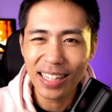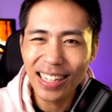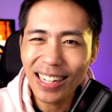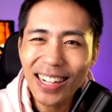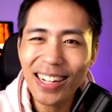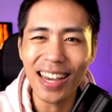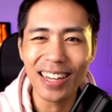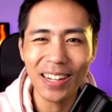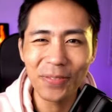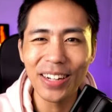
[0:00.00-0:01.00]
Ini nih yang
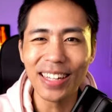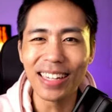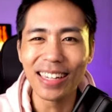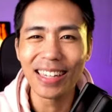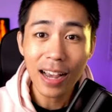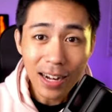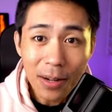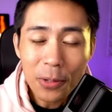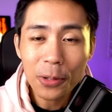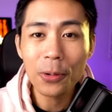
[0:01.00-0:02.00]
creepy nih.
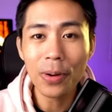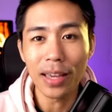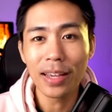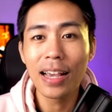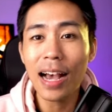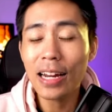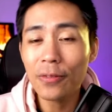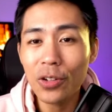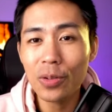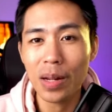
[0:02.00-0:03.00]
Karena menurut gue, gak ada
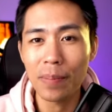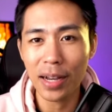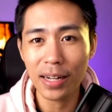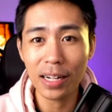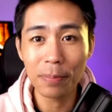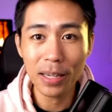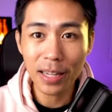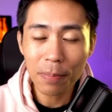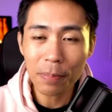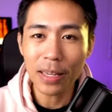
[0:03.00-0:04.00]
video penampakan yang lebih
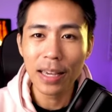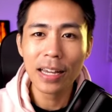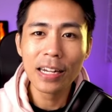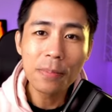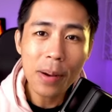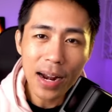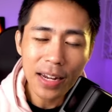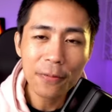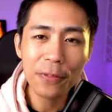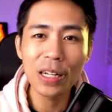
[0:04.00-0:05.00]
creepy
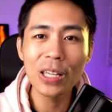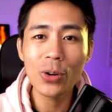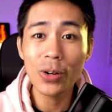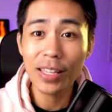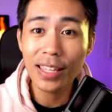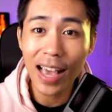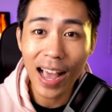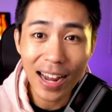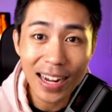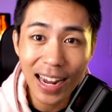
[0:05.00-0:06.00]
dibanding video
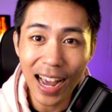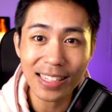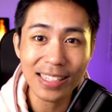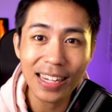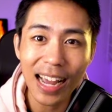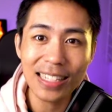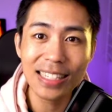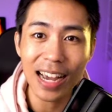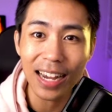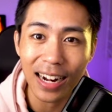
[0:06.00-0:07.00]
yang gak
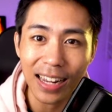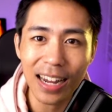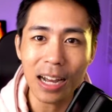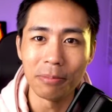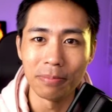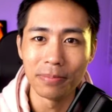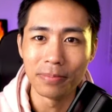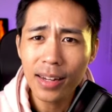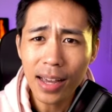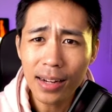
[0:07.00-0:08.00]
sengaja kerekam.
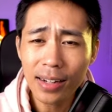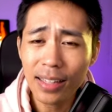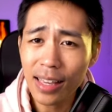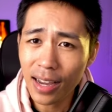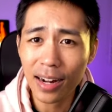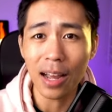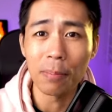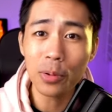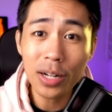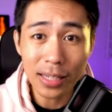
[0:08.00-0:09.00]
Dan yang
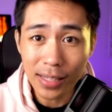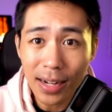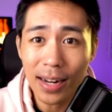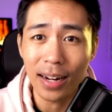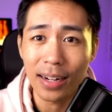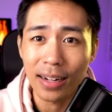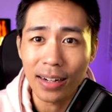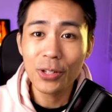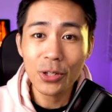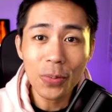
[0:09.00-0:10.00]
ngerekam pun gak sadar.
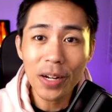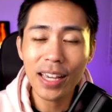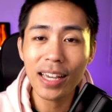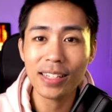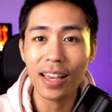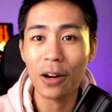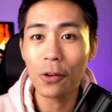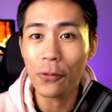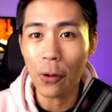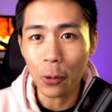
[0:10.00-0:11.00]
So coba deh ya sekarang
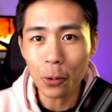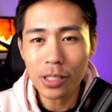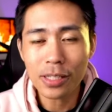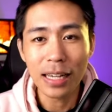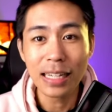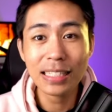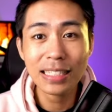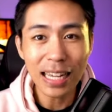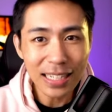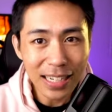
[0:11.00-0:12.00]
lo fokus,
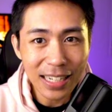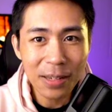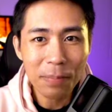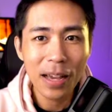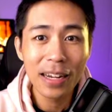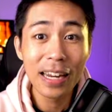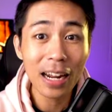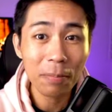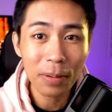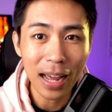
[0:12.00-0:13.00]
jangan kedip
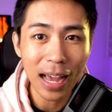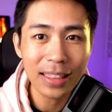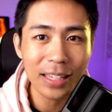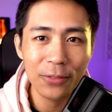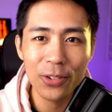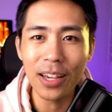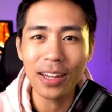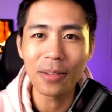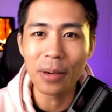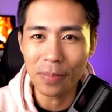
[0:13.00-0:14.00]
dan perhatiin video
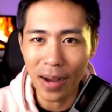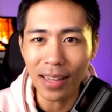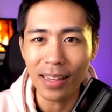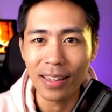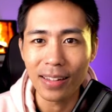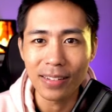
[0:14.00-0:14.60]
yang ini baik-baik.